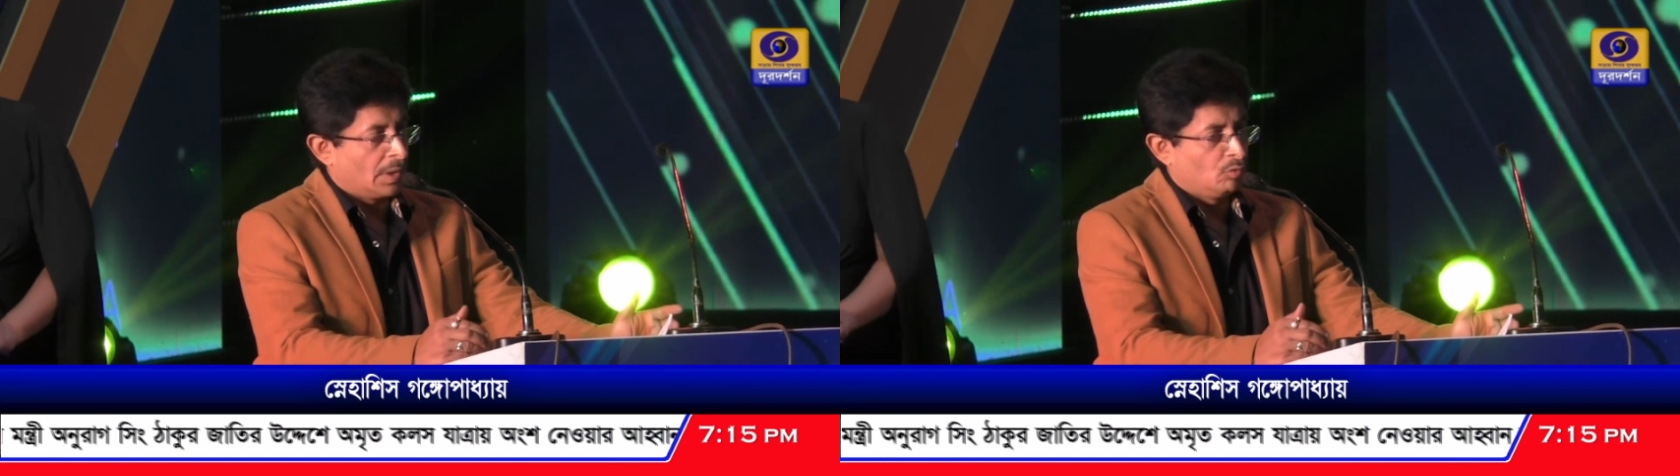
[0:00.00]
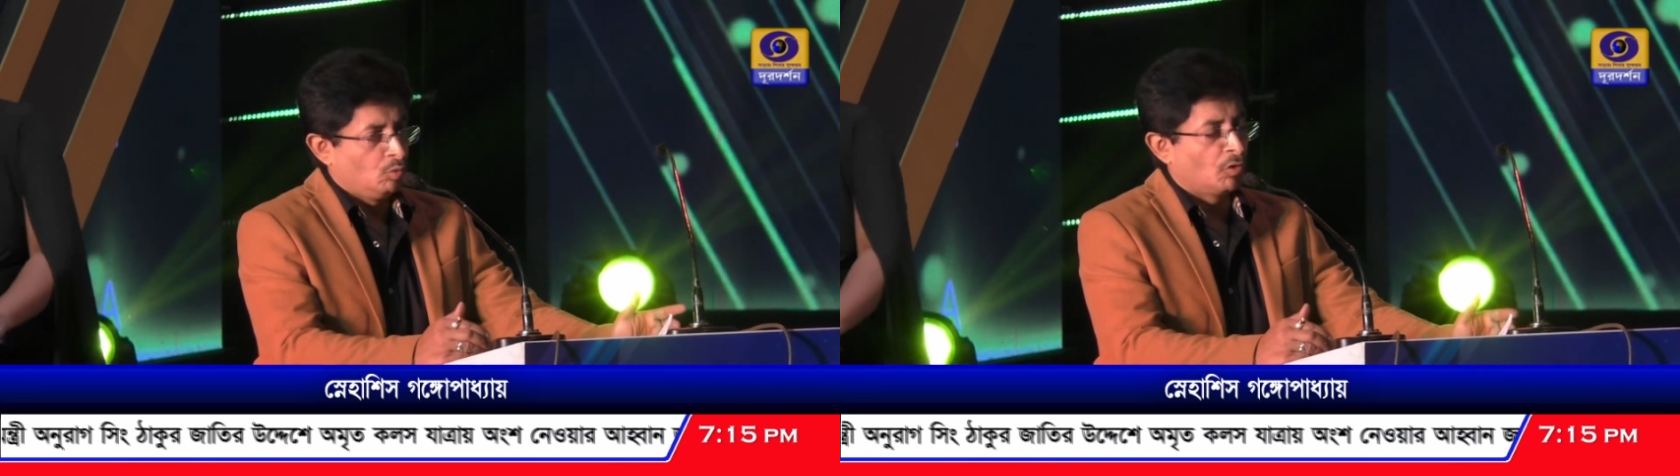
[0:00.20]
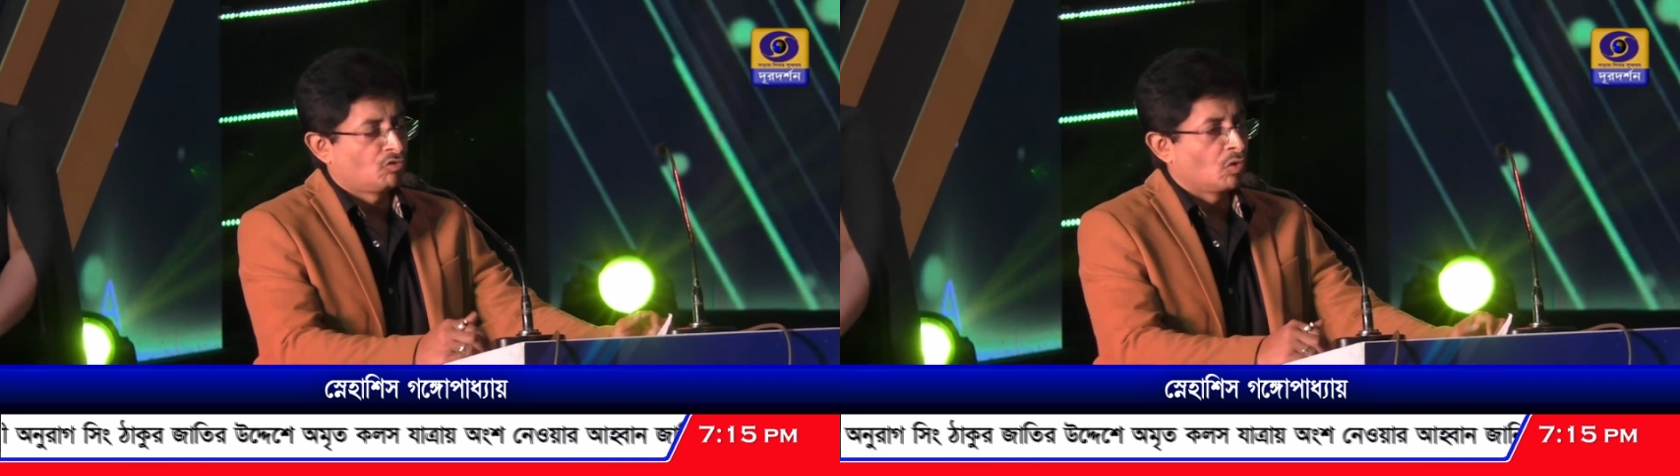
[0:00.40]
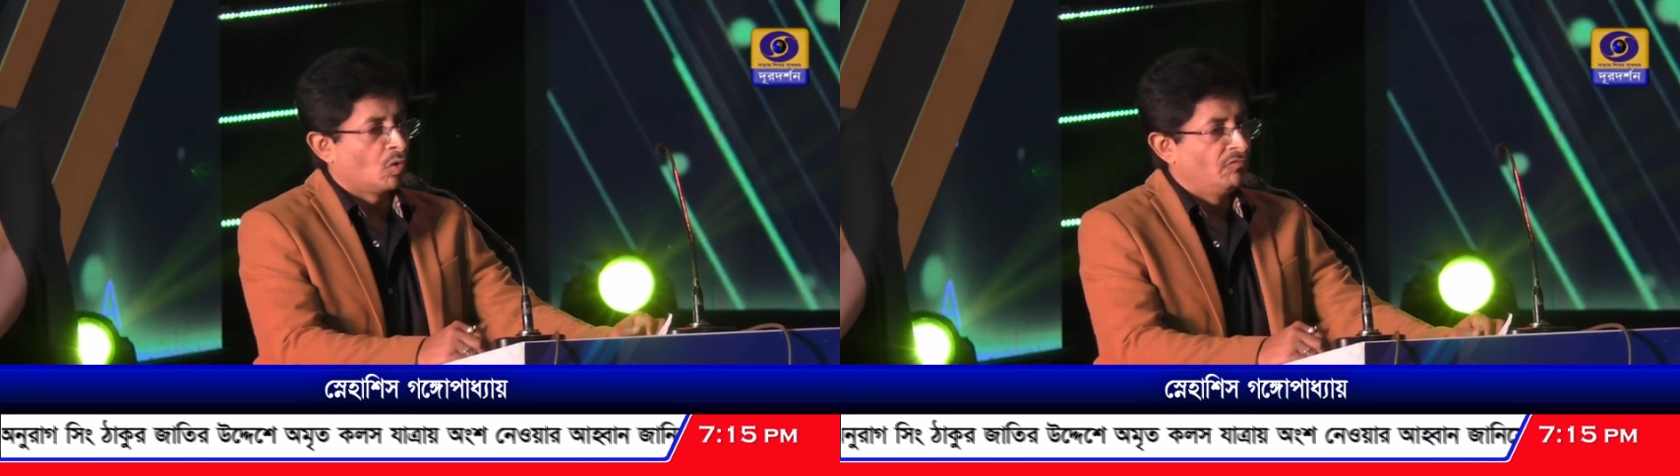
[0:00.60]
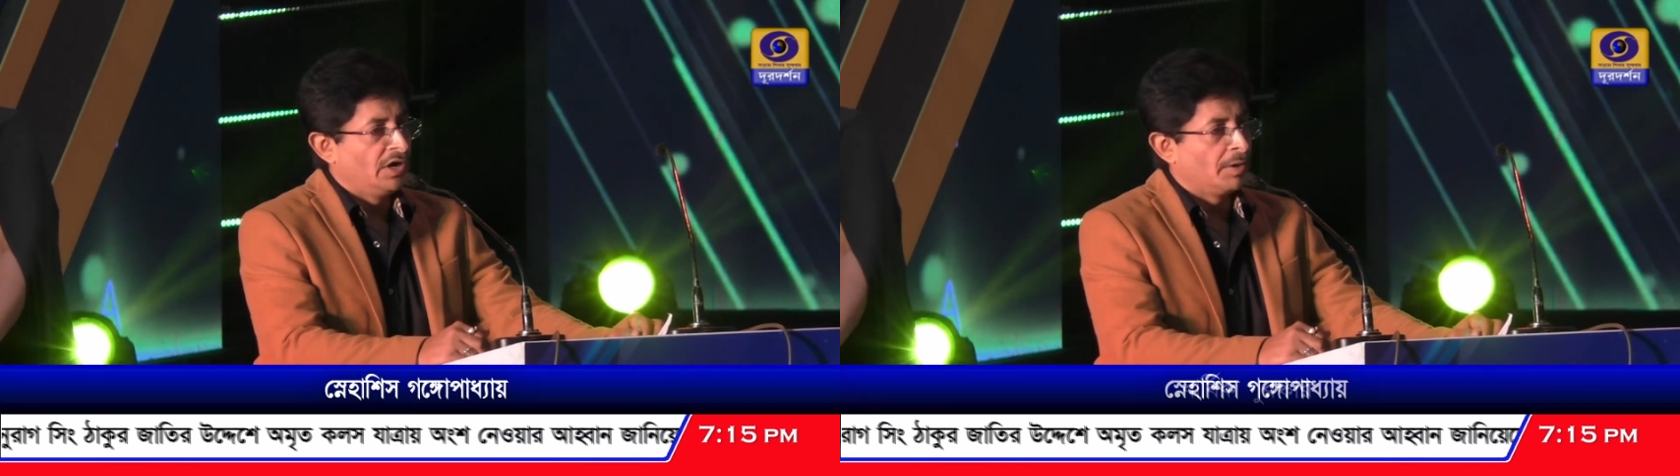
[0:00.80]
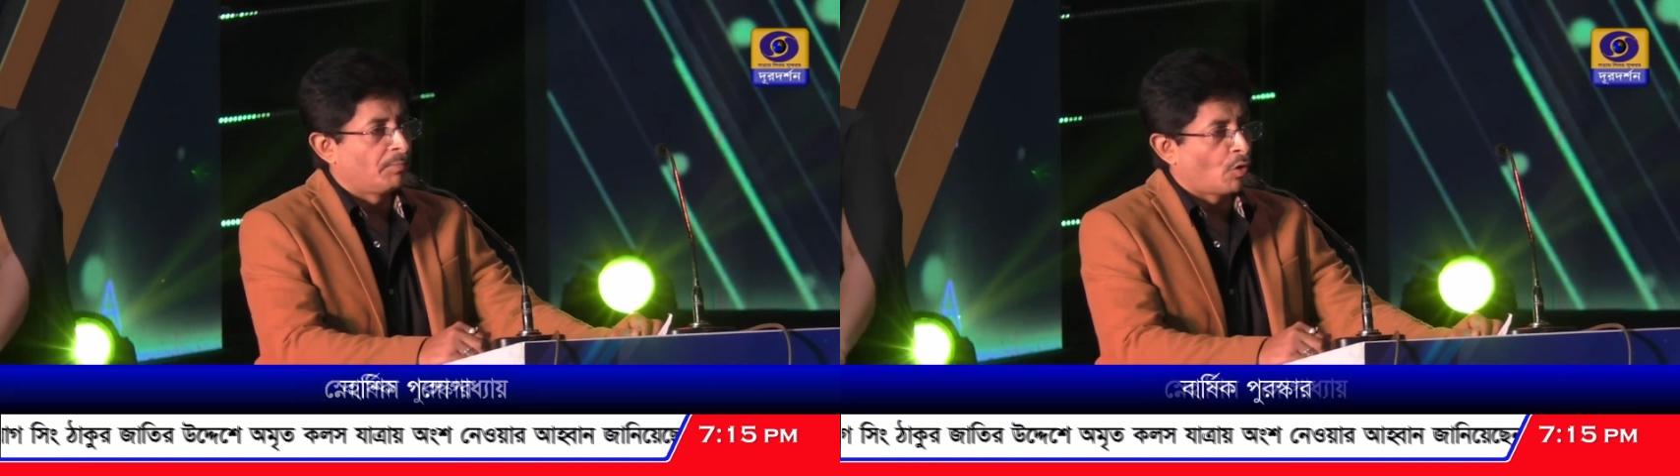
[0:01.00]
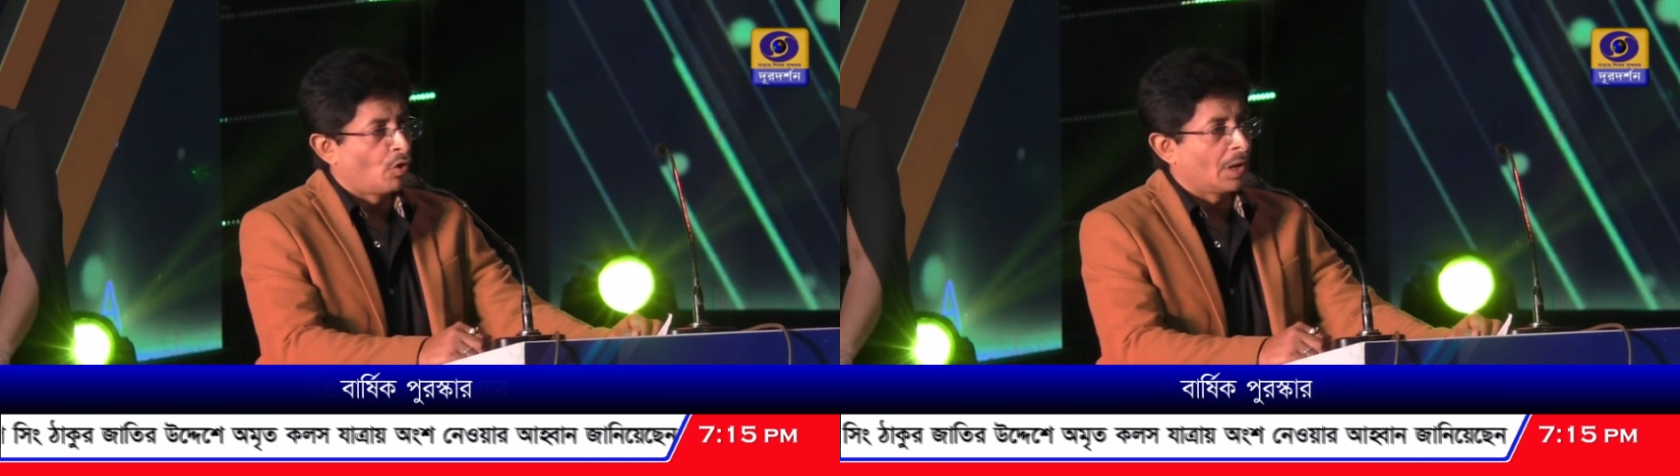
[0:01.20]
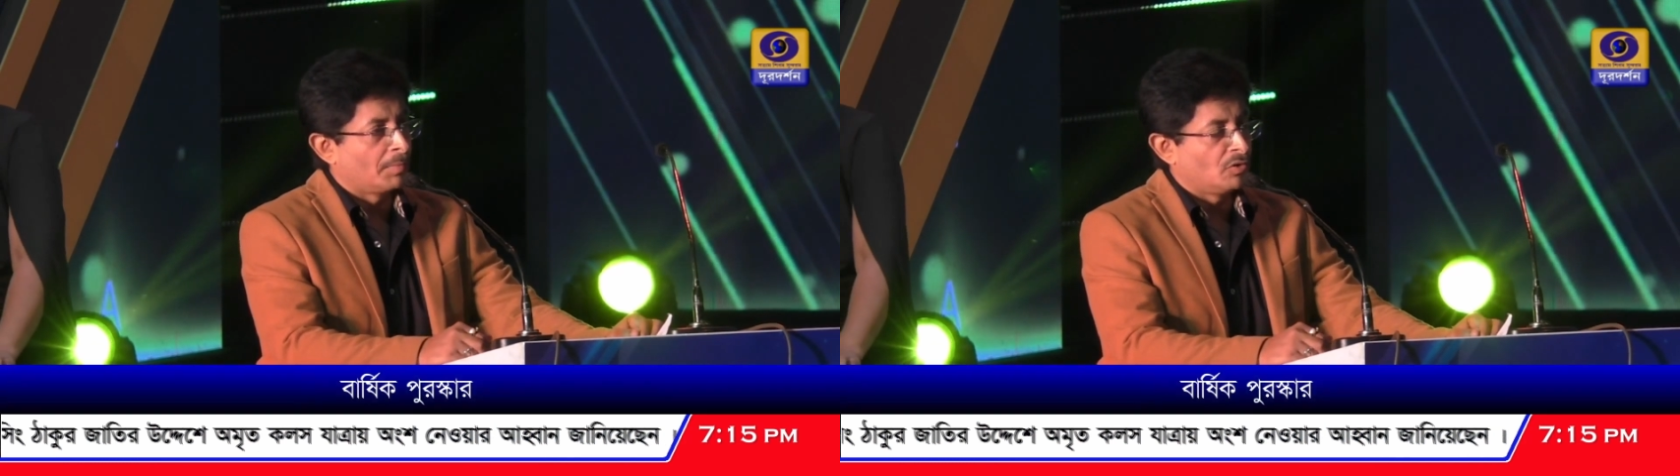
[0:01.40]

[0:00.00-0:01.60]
দু বছর কোভিডের পর